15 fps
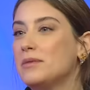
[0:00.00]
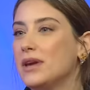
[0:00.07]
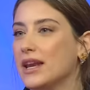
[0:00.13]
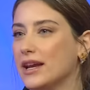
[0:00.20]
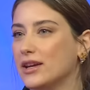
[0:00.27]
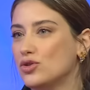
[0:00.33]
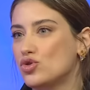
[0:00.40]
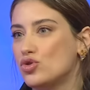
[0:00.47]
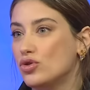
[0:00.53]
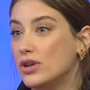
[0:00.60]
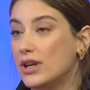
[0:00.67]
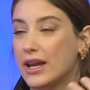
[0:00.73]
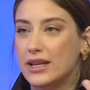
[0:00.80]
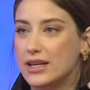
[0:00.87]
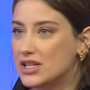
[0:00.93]
gerek. Çünkü
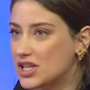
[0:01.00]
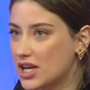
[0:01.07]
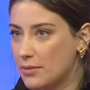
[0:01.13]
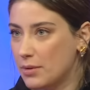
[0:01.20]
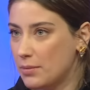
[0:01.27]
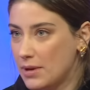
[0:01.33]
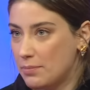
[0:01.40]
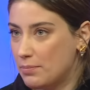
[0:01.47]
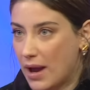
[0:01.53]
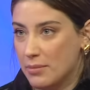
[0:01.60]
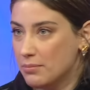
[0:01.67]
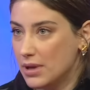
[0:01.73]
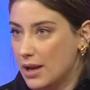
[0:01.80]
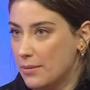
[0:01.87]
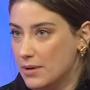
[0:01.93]
ne diyeceğimi bil,
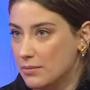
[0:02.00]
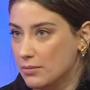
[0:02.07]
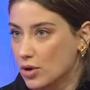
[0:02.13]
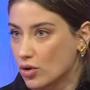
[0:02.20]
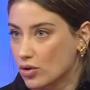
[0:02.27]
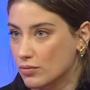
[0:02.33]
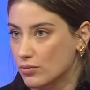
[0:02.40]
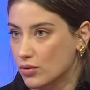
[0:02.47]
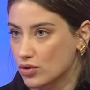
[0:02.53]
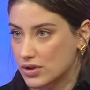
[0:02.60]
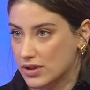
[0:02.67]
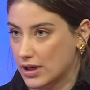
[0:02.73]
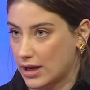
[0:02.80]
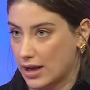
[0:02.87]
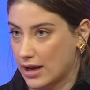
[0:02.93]
ben bile bilmiyorum o
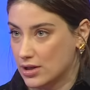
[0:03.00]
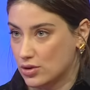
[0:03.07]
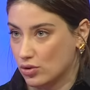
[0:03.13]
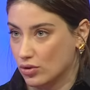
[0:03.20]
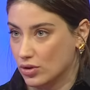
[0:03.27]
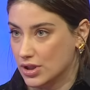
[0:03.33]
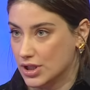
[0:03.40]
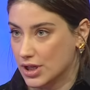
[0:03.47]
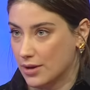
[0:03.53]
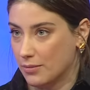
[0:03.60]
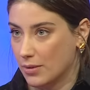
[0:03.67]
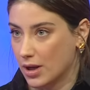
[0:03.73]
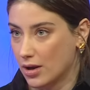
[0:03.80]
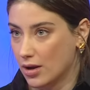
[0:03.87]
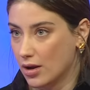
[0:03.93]
sırada ne
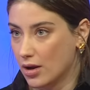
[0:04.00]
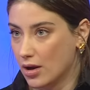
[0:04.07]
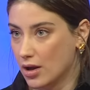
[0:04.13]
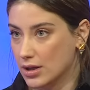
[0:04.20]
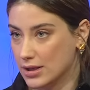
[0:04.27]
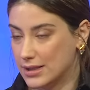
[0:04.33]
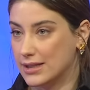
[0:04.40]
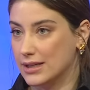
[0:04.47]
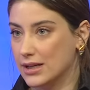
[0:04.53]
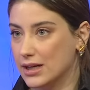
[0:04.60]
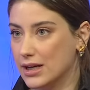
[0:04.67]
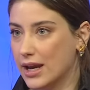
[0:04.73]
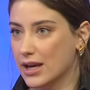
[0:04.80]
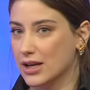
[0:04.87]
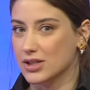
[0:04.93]
söyleyeceğimi. Ekip
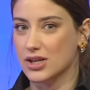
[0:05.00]
senden